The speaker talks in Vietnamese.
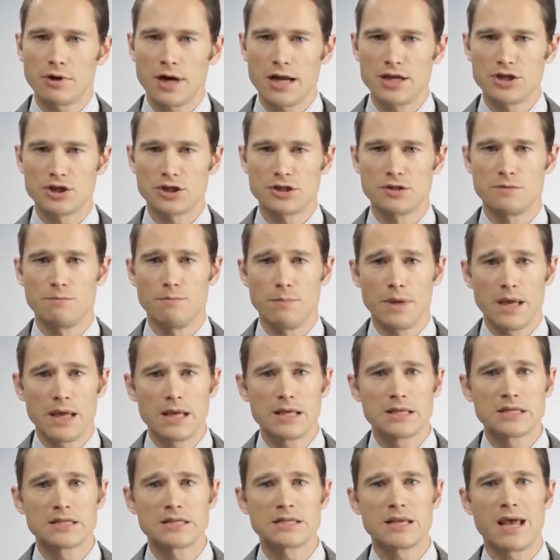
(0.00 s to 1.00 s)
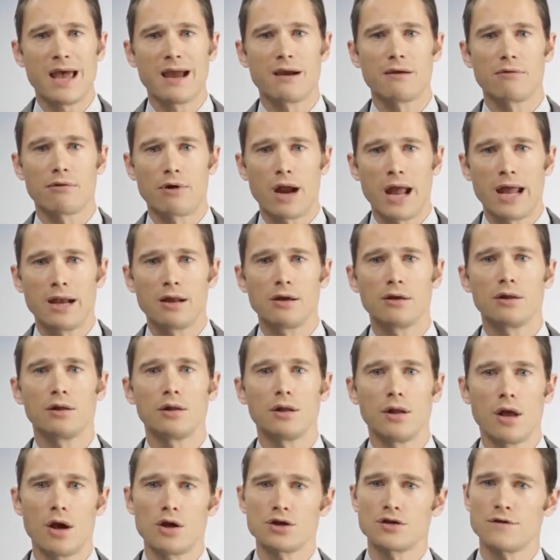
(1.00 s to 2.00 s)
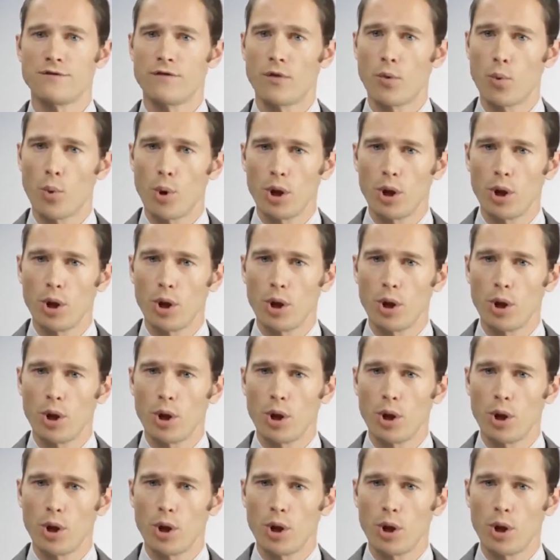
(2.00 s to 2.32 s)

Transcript: Thoái hóa có nghĩa là mất dần khả năng